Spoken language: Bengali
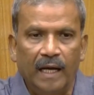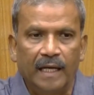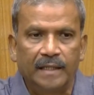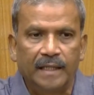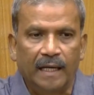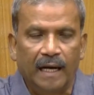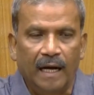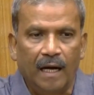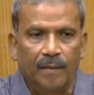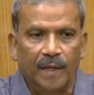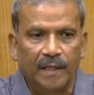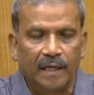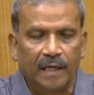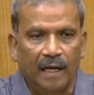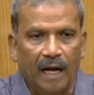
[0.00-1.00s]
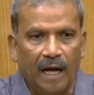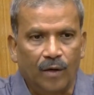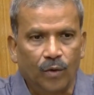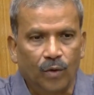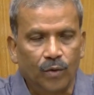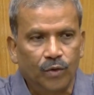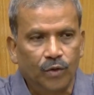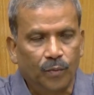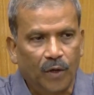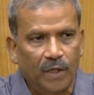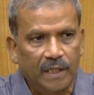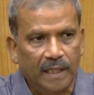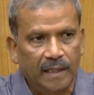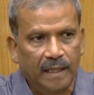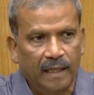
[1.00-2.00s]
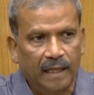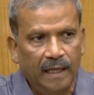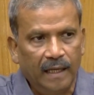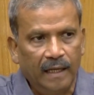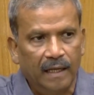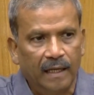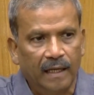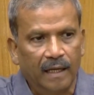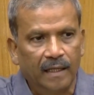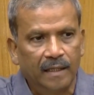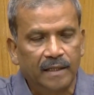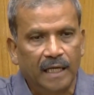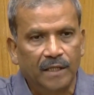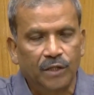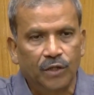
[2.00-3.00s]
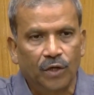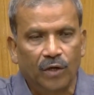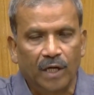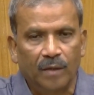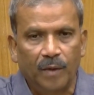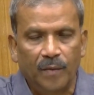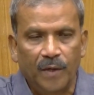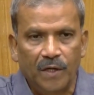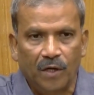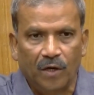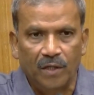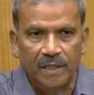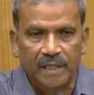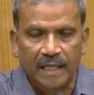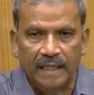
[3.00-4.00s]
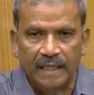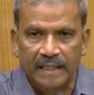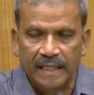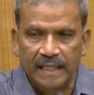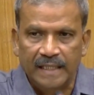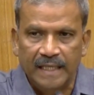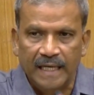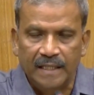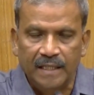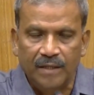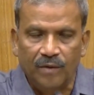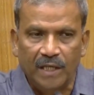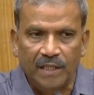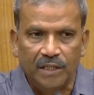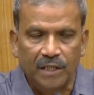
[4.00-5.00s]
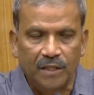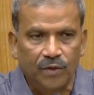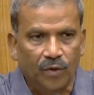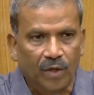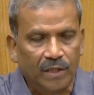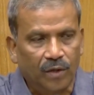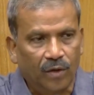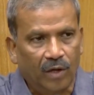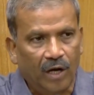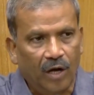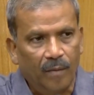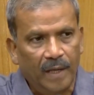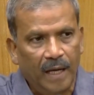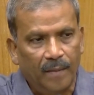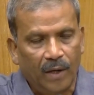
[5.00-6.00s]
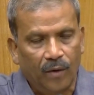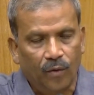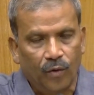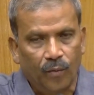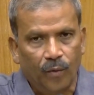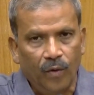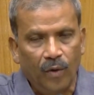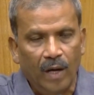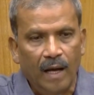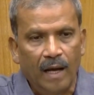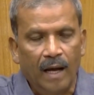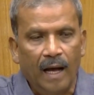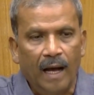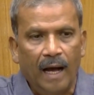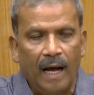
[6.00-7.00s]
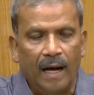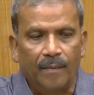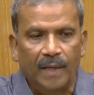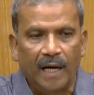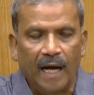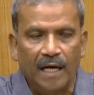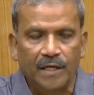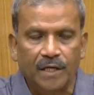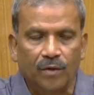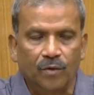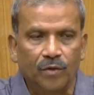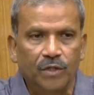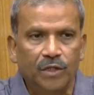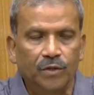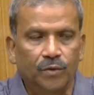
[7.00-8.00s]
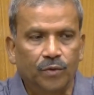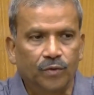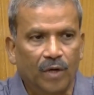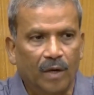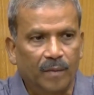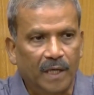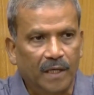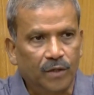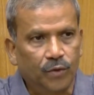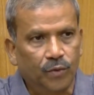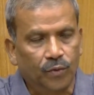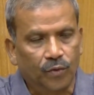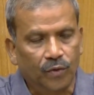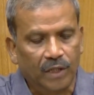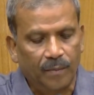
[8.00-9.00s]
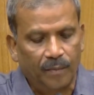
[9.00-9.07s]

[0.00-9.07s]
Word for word: এছাড়া আমাদের আরও উচ্চ পর্যায় থেকে জাতিসংঘের বিভিন্ন কনসার্ন এজেন্সি আছে ওনাদের সাথে যোগাযোগ করা হবে আমরা করব আমরা আশা করছি দ্রুত আমরা এটা শুরু করতে